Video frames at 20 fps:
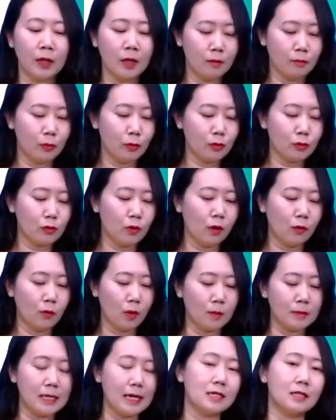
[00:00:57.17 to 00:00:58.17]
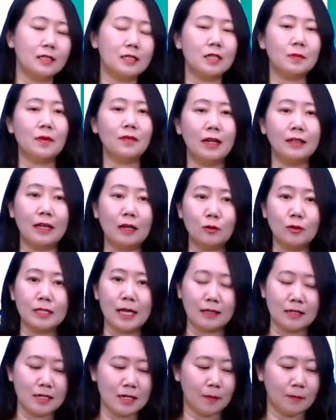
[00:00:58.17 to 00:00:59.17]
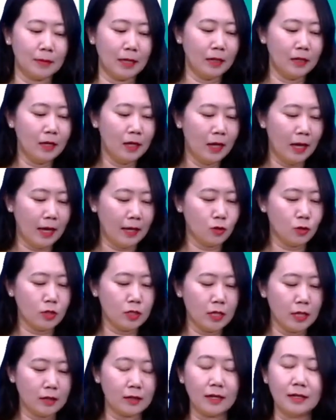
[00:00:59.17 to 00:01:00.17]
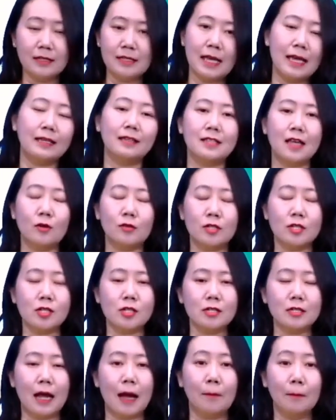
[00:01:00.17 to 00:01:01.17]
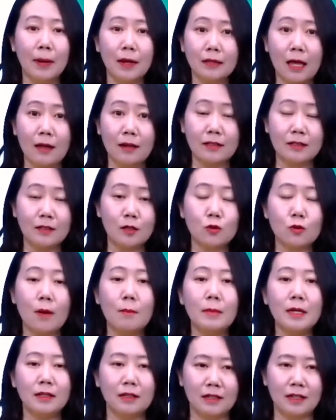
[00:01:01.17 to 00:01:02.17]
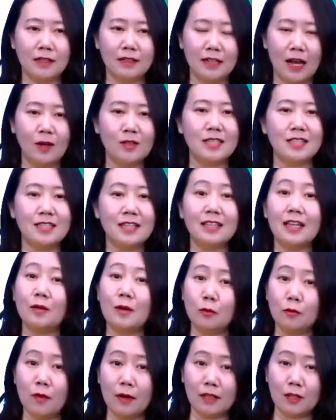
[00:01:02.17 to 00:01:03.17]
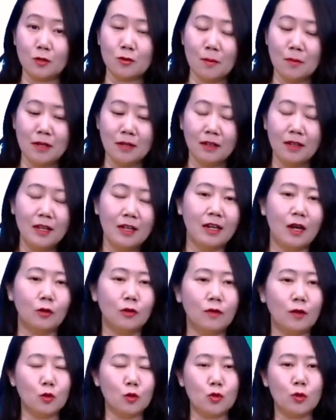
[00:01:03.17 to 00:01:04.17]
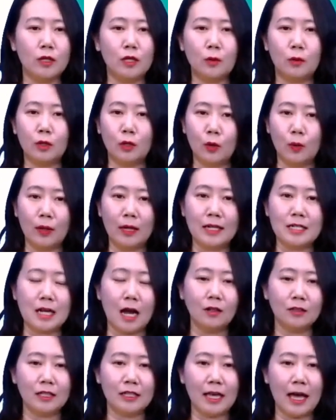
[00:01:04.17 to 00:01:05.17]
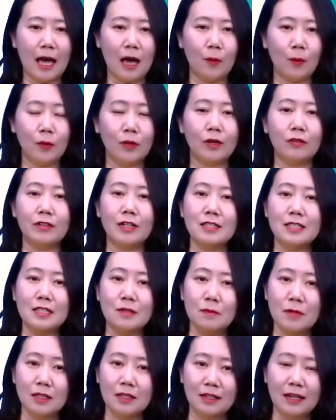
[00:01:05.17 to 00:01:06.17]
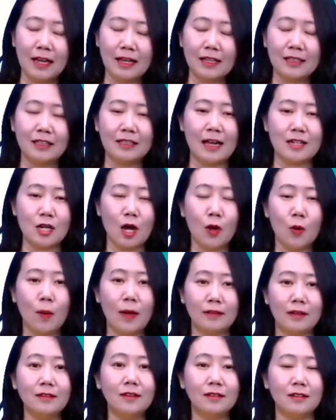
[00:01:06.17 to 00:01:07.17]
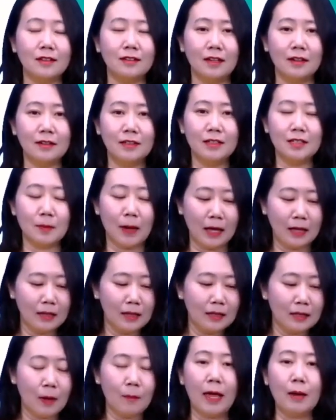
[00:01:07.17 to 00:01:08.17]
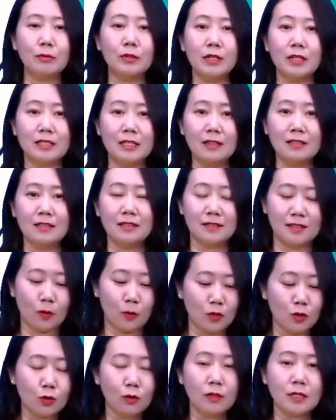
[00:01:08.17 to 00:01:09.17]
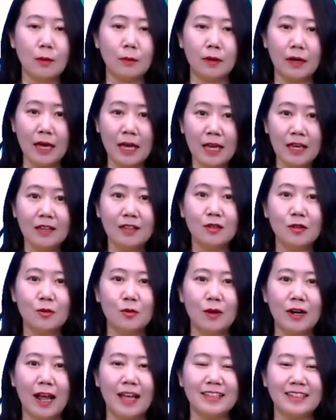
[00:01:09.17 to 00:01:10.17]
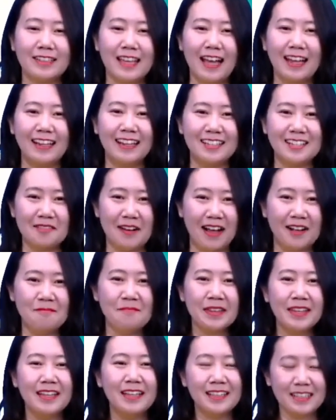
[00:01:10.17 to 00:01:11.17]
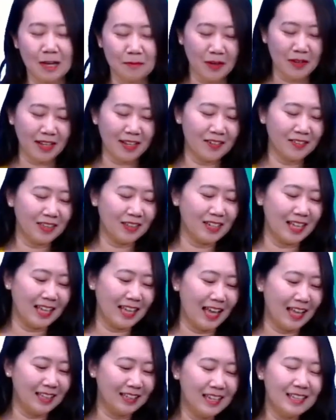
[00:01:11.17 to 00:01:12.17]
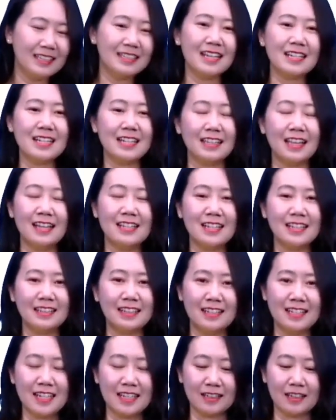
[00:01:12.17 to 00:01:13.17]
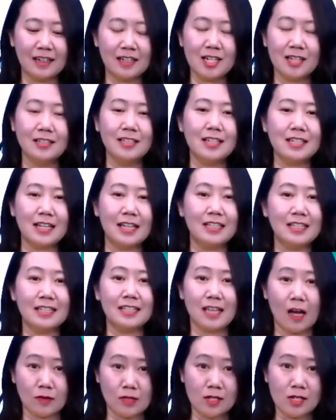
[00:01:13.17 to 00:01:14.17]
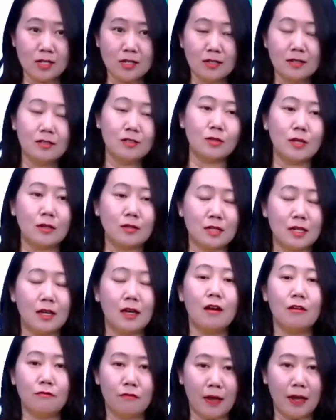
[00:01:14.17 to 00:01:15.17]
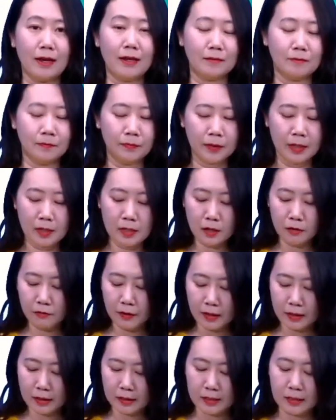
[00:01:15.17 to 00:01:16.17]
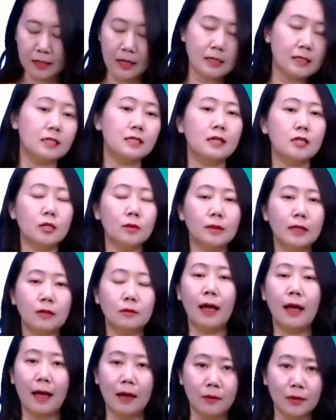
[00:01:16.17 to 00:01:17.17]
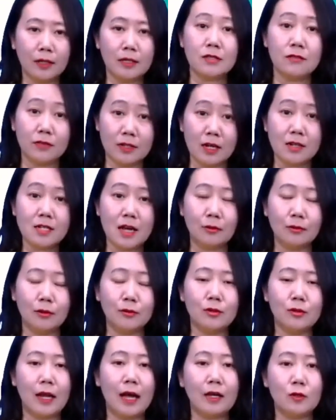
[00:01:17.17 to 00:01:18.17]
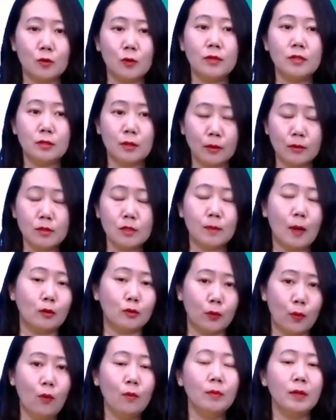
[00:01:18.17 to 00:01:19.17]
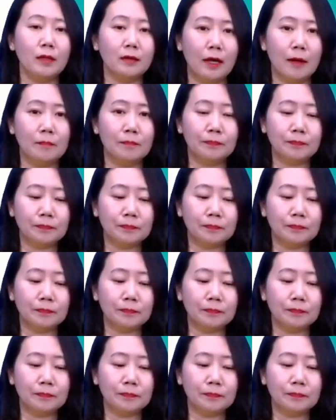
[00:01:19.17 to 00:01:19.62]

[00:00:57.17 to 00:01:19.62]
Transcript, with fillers: 比如说，我们在这里这篇文章当中讲的是什么呢？哎，就是这个人在一个小集市上碰到了一个算命的人，然后紧接着他让对方给他算命，然后对说一会儿有人会来找你呀，会有一个非常亲密的人来跟你打招呼啊，等等等等，是吧？他本来不是很相信，结果一出了帐篷，哎，果然应验了，是吧？咱们这儿来灯来看。那在这里呢，这个这个城镇上的这个小集市就叫做这个 fair。这个 fair 这个词呢，其实在生活当中还有一个意思非常常用，就是它可以作为形容词表示公平的。